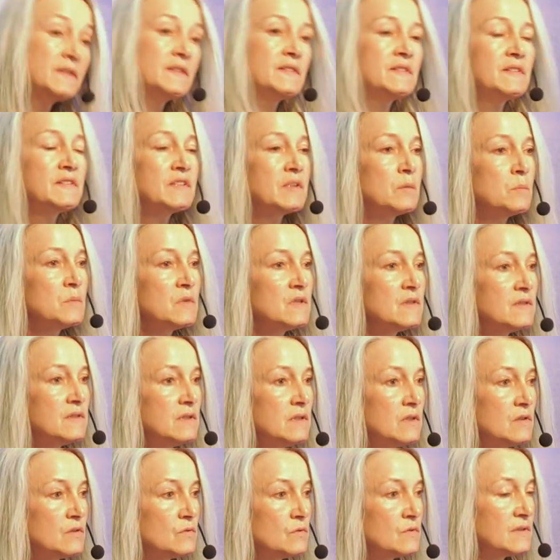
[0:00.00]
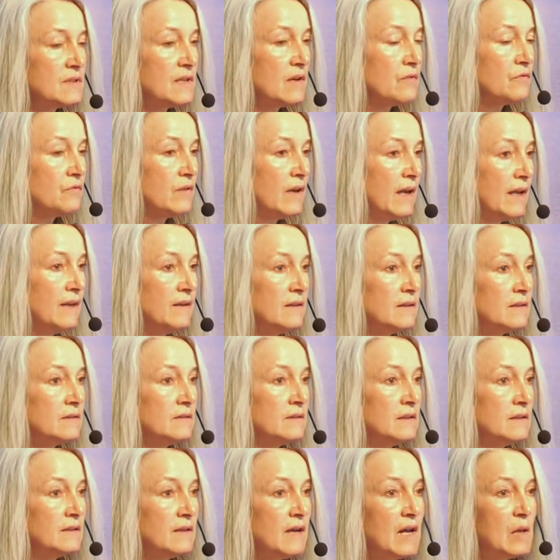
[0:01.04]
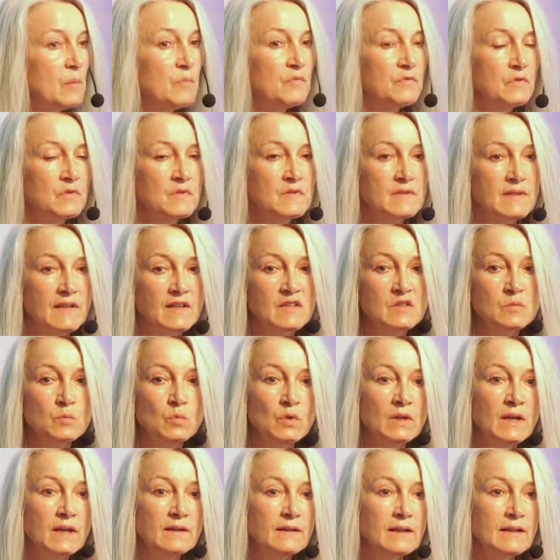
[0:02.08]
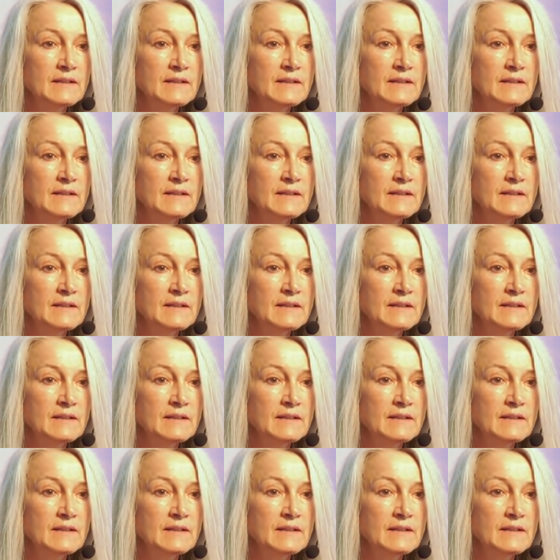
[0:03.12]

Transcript: die sich im Gesicht so sehr veränderten innerhalb von sechs Monaten,